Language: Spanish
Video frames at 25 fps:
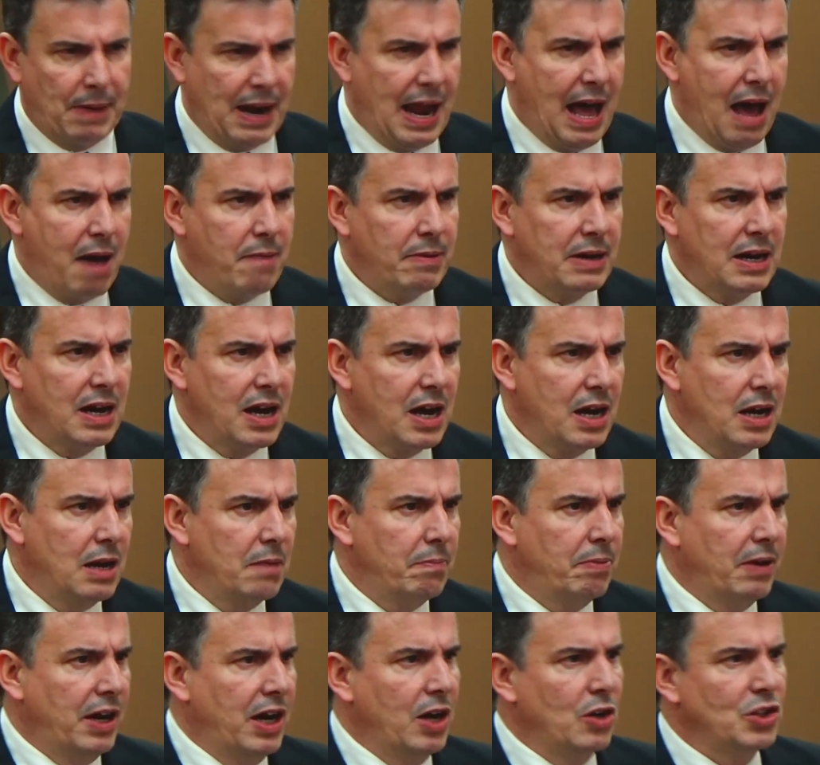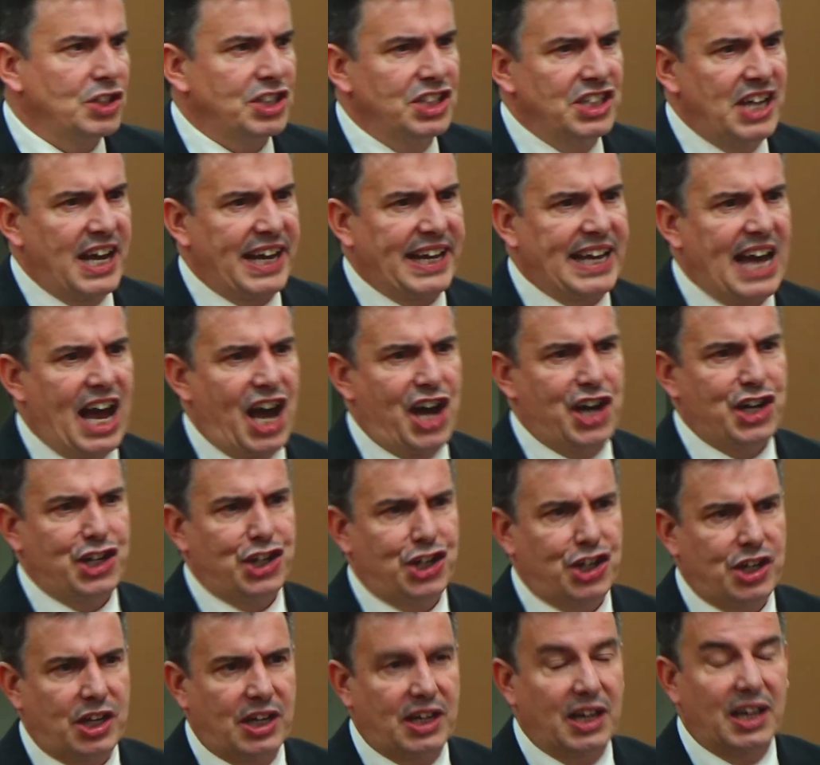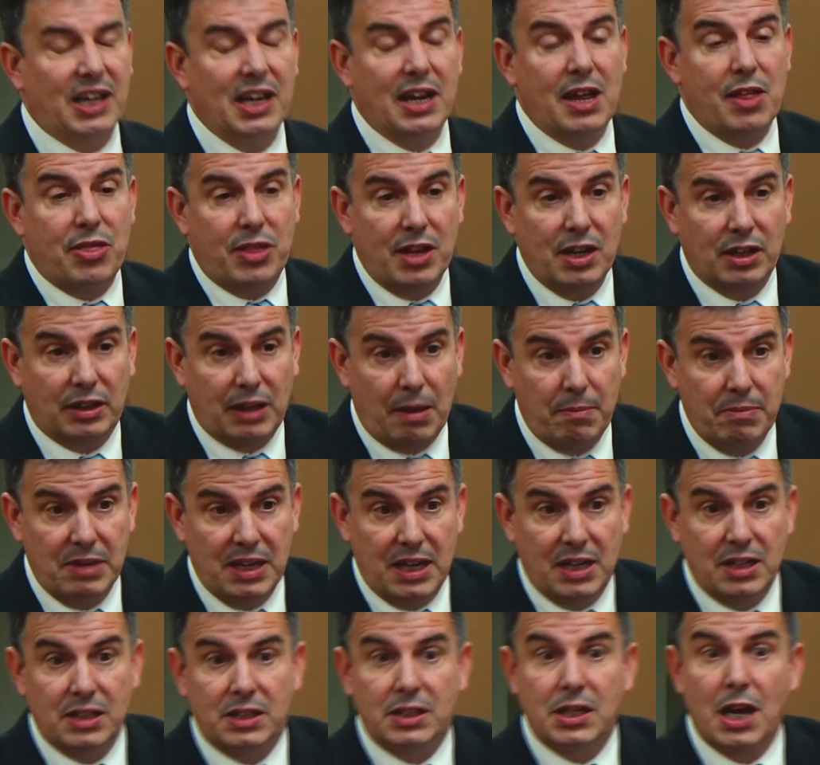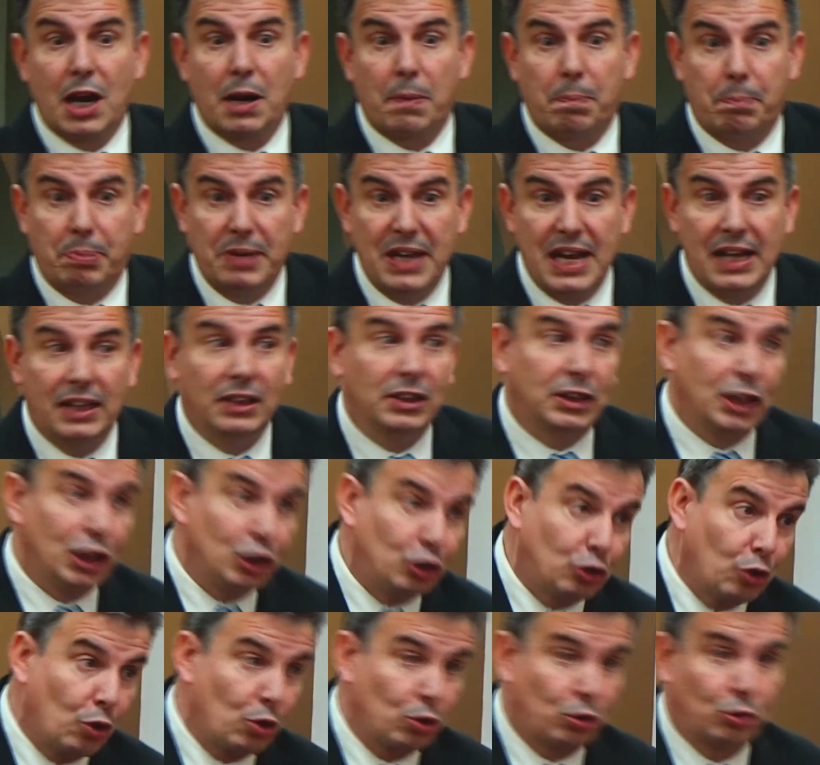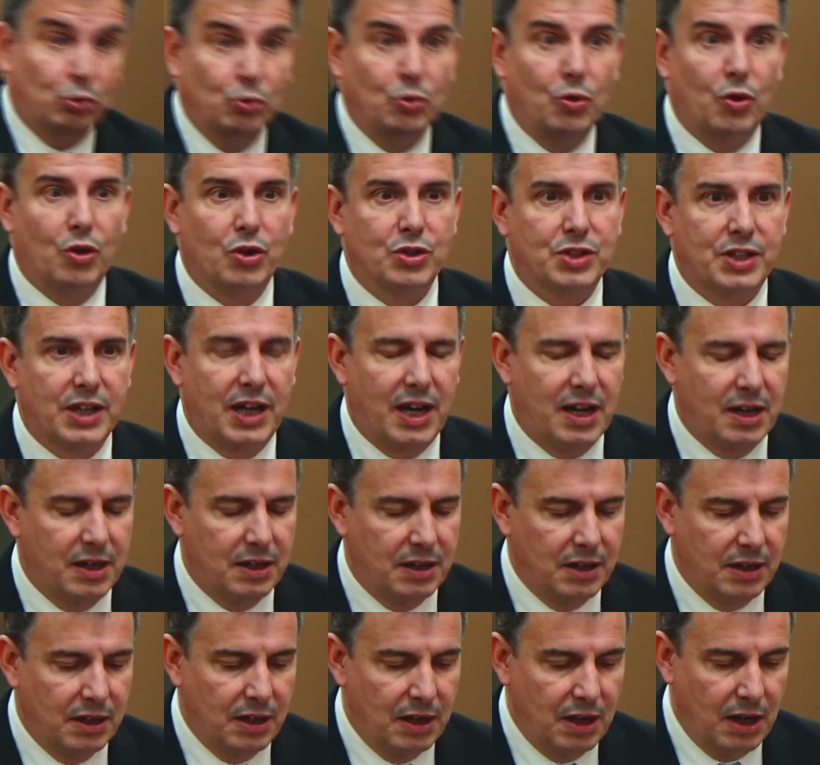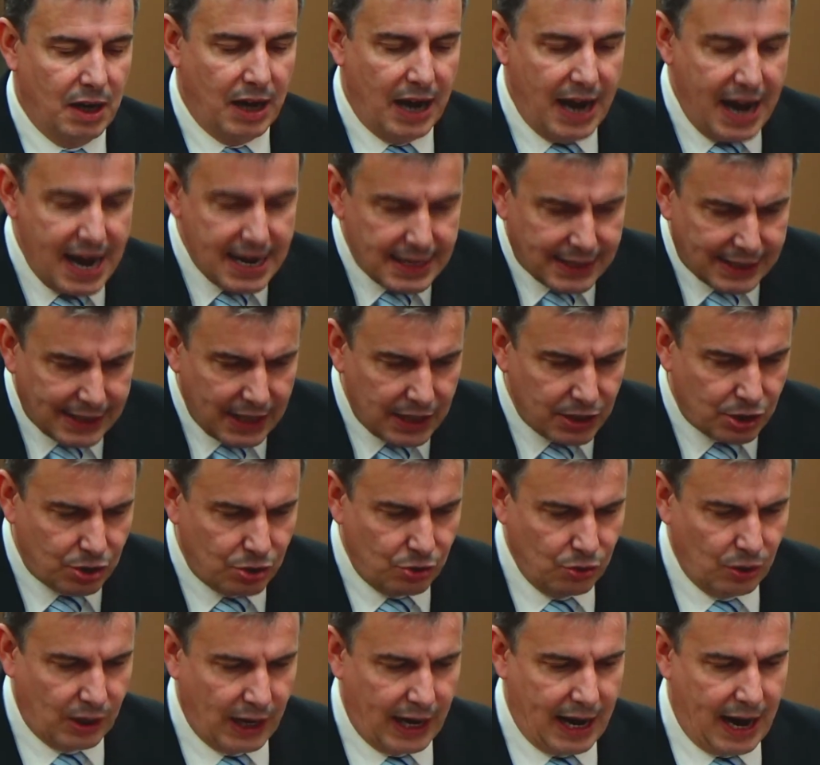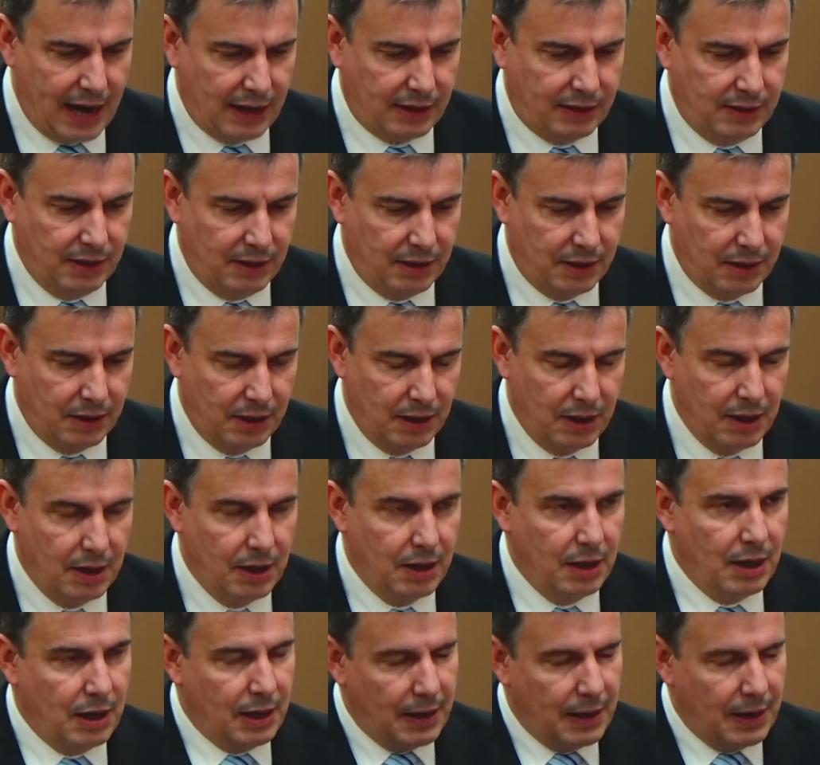La palabra en hebreo es nakash, que quiere decir también serpiente tortuosa. Ese es su carácter.